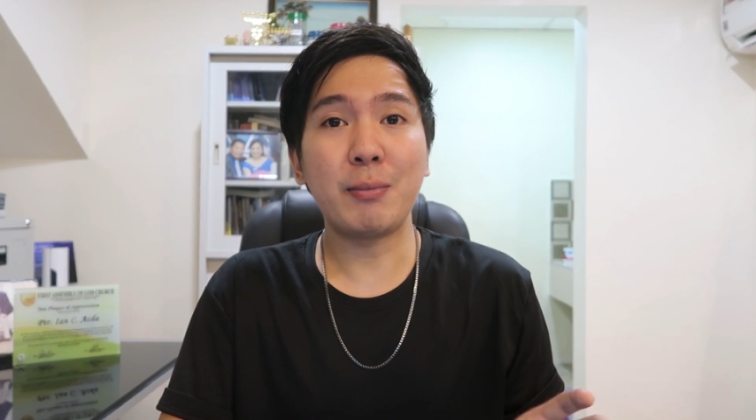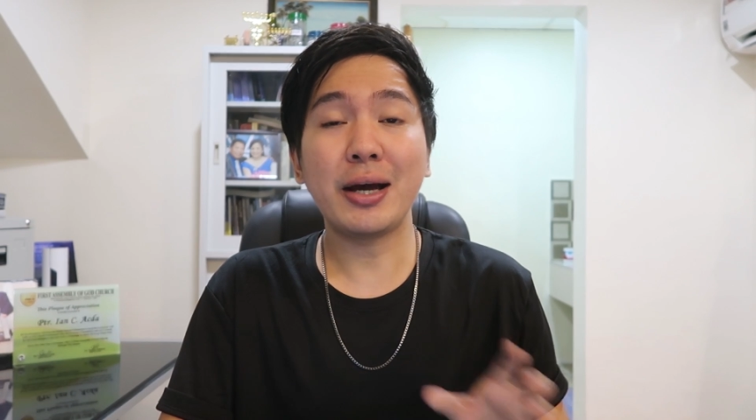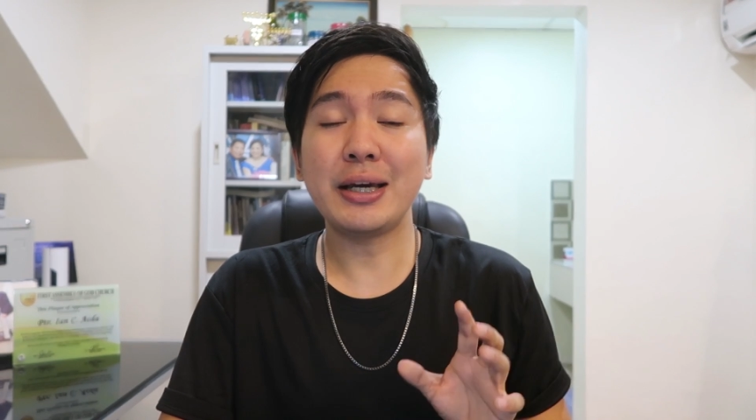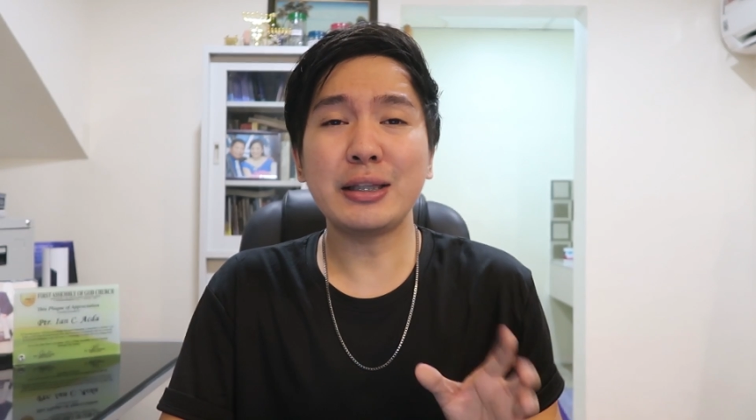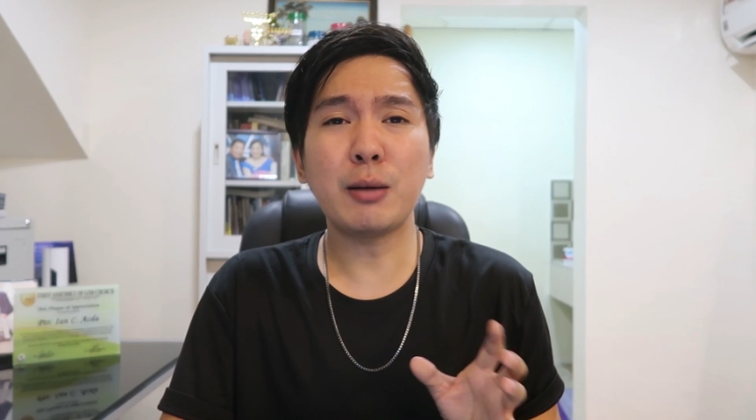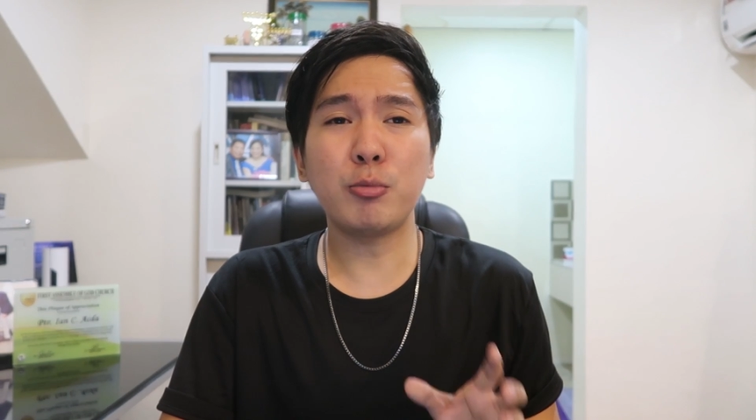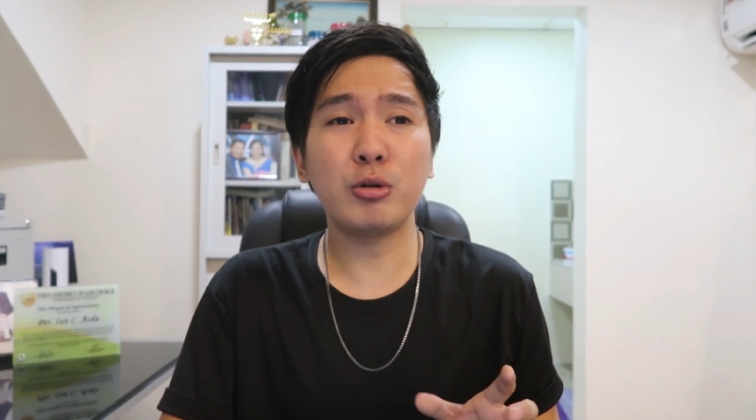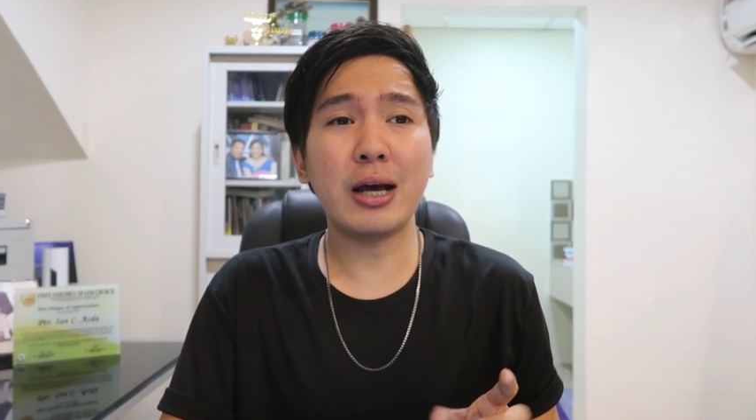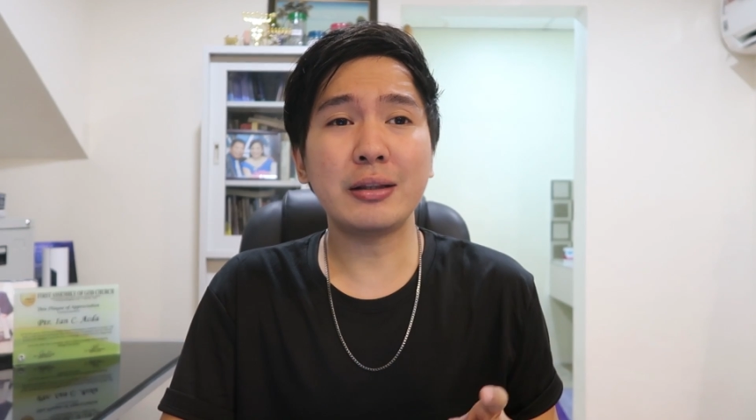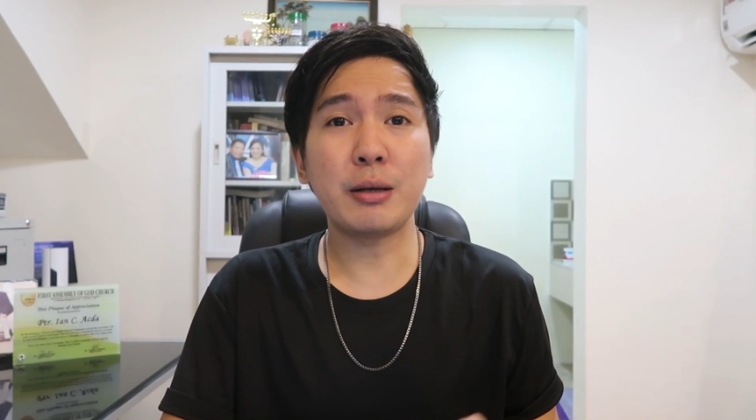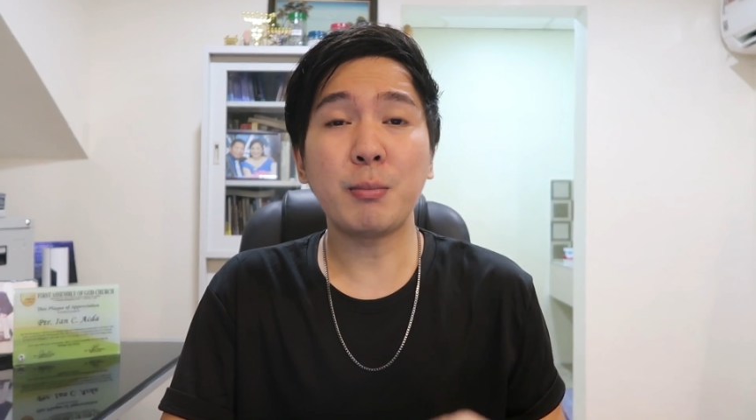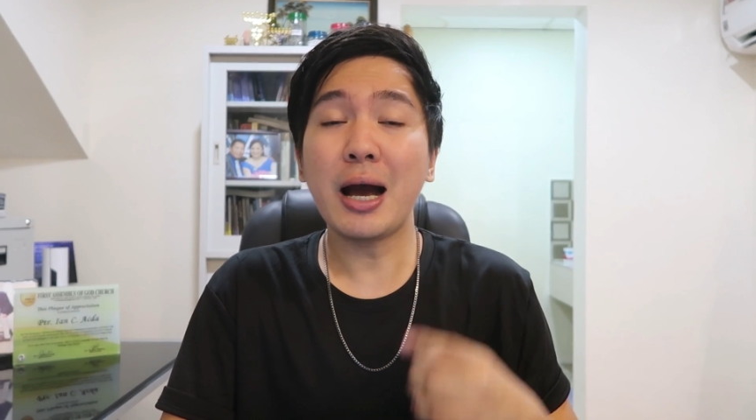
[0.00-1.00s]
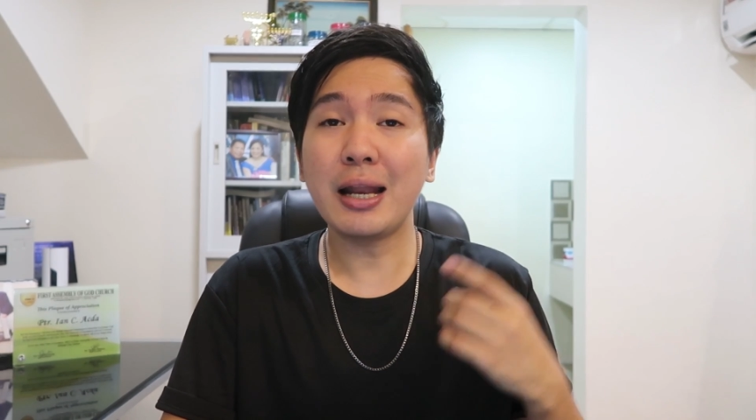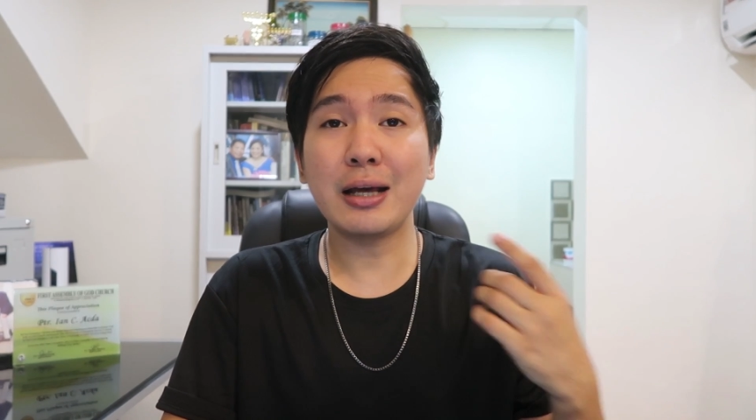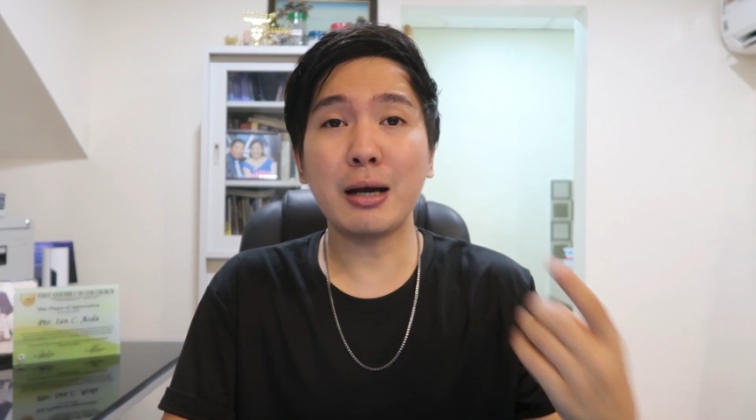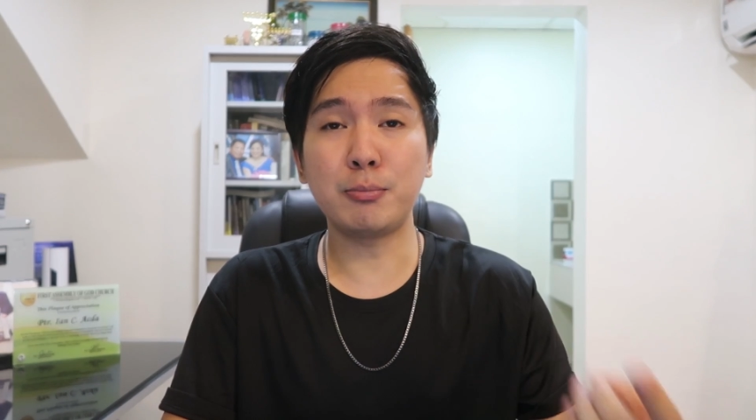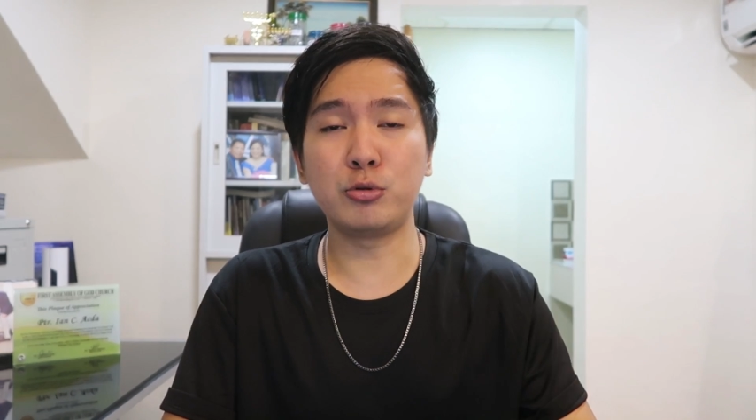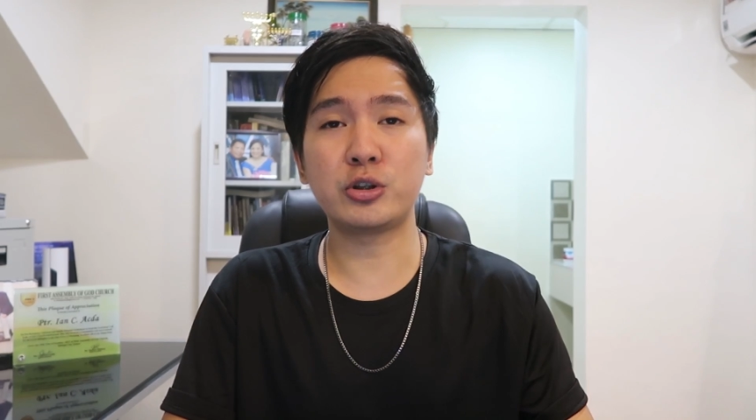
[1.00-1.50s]
Makikita po natin,
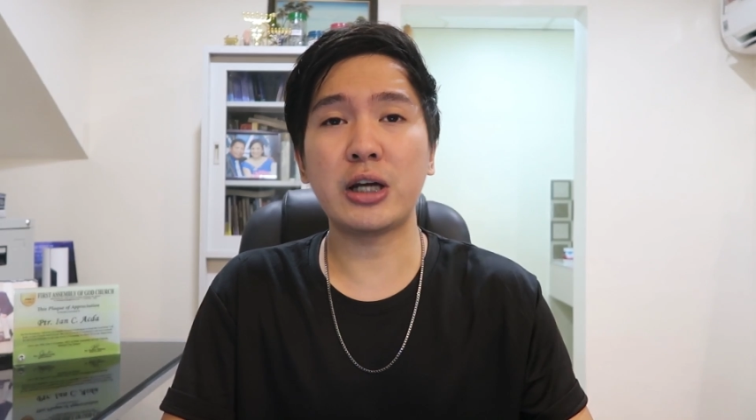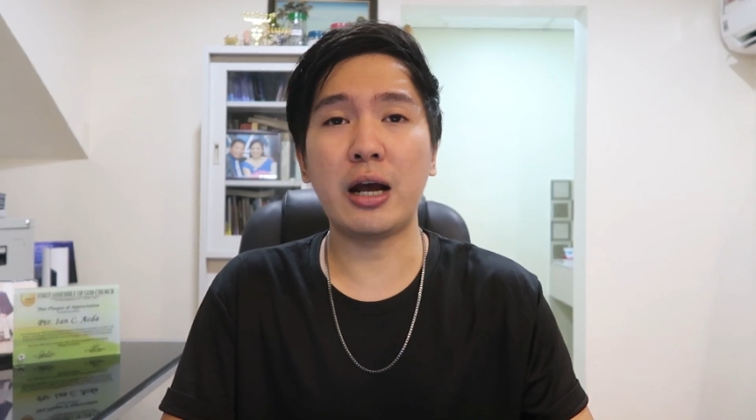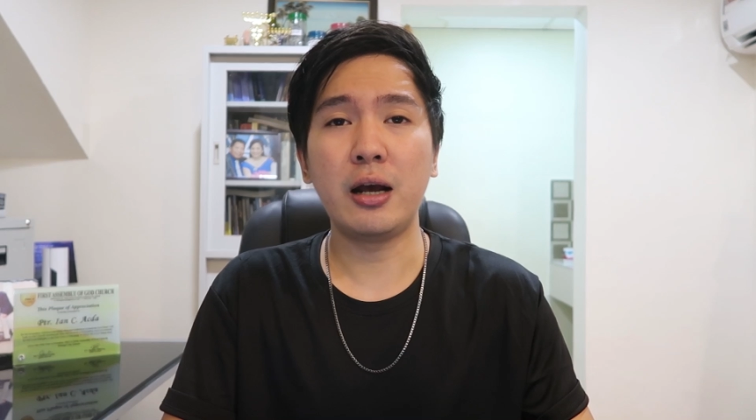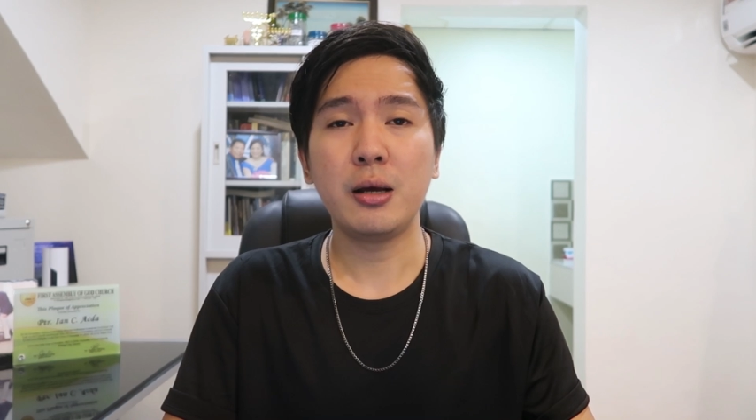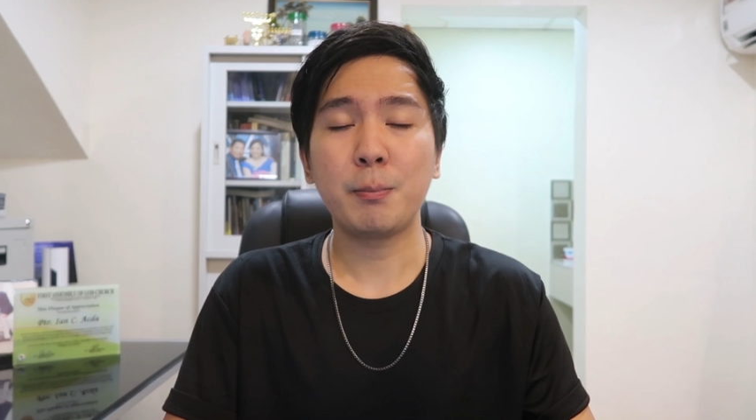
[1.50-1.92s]
mahalaga po siya.